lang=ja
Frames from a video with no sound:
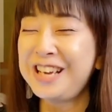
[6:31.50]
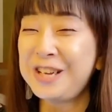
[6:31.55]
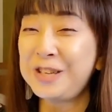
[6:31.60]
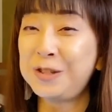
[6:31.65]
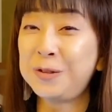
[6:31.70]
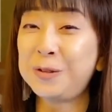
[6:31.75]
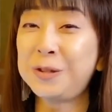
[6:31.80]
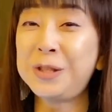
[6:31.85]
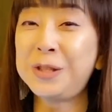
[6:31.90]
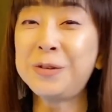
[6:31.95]

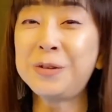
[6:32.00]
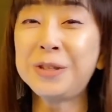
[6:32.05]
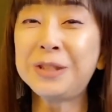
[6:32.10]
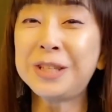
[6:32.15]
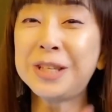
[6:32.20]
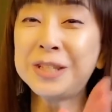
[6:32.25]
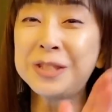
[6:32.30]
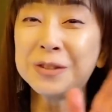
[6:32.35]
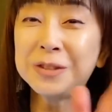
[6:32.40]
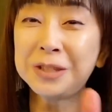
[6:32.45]
それで
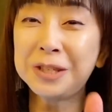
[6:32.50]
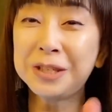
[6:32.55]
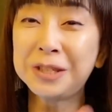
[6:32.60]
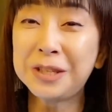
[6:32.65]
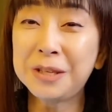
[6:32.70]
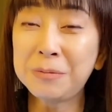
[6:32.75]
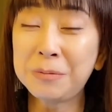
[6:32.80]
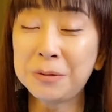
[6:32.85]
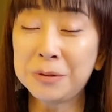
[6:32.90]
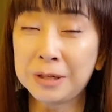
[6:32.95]
私のね
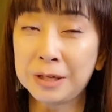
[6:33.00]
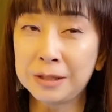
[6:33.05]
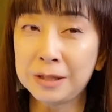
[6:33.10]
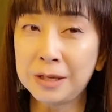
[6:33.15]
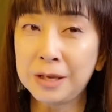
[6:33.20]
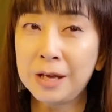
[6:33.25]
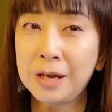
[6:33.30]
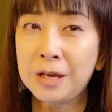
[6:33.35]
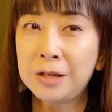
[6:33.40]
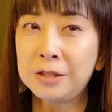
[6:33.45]
デビューが
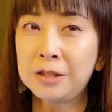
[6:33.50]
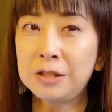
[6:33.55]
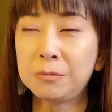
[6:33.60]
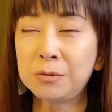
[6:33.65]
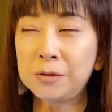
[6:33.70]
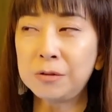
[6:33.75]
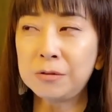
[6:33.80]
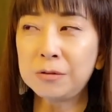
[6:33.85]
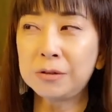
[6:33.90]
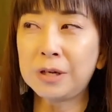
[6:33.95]
ね事
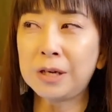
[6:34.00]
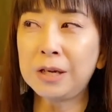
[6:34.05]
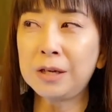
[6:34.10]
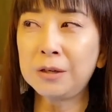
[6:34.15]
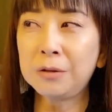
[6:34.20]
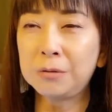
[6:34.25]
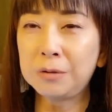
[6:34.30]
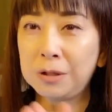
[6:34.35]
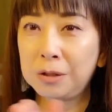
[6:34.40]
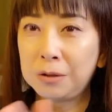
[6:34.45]
務所から
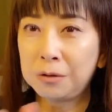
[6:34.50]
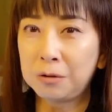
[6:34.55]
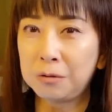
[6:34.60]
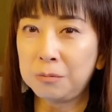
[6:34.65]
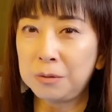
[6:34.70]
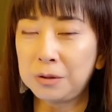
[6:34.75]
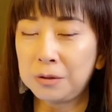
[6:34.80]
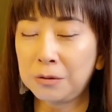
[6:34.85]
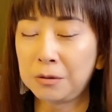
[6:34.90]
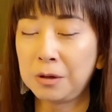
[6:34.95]
の売り込
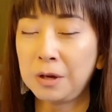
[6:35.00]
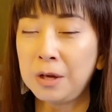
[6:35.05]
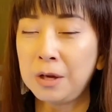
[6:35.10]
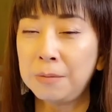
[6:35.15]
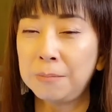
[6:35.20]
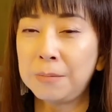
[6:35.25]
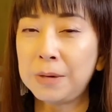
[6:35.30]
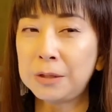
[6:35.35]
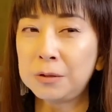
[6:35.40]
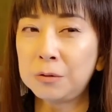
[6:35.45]
みと、
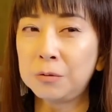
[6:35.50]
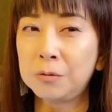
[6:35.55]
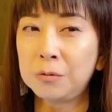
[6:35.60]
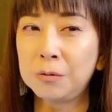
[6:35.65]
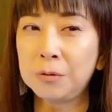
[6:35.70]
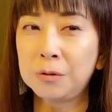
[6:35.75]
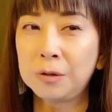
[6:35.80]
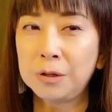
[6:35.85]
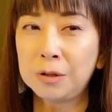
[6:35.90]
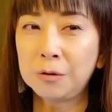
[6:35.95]
まあ、そ
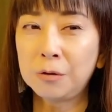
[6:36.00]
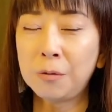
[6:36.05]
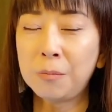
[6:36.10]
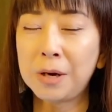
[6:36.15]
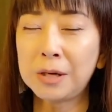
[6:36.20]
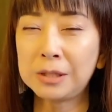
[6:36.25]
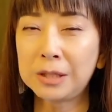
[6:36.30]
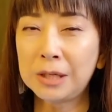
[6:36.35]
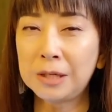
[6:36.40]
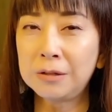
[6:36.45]
の
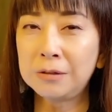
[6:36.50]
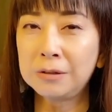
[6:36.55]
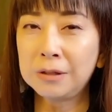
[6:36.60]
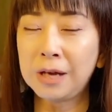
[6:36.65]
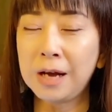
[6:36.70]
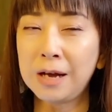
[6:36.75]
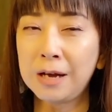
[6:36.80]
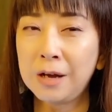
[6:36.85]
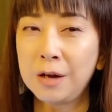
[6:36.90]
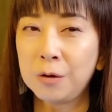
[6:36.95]
コマーシャル
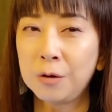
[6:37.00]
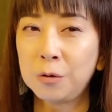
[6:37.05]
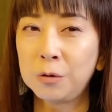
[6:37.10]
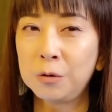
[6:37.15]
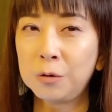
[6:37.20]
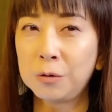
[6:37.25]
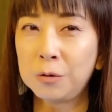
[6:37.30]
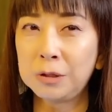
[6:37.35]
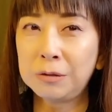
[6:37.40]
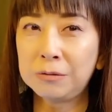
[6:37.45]
がこ
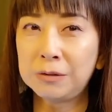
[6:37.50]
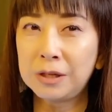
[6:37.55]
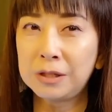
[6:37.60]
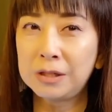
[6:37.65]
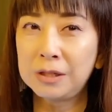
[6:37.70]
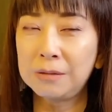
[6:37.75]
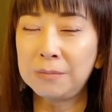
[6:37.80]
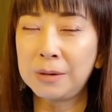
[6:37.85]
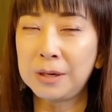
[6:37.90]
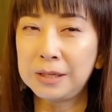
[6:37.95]
の子に歌
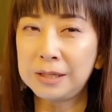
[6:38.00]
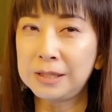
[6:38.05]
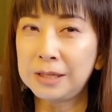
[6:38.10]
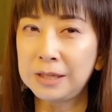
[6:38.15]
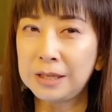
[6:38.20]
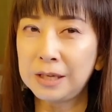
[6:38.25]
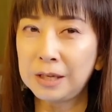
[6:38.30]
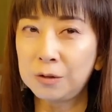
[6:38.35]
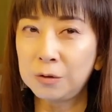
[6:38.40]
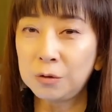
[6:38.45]
せばいいんじゃ
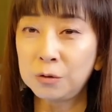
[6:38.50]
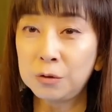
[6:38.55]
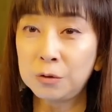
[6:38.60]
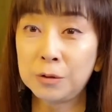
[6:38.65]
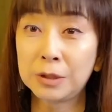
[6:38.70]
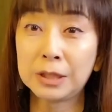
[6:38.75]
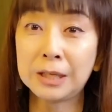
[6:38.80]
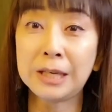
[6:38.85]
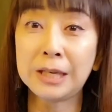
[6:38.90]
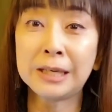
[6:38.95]
ないのっていう
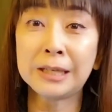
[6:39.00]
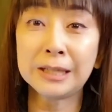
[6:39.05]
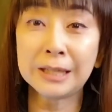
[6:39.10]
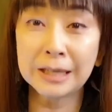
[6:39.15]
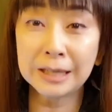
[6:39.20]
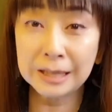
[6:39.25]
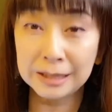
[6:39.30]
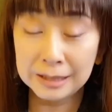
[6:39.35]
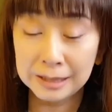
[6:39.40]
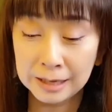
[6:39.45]
のはきっか
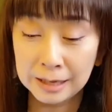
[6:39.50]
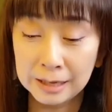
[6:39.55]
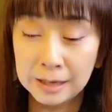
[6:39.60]
けで、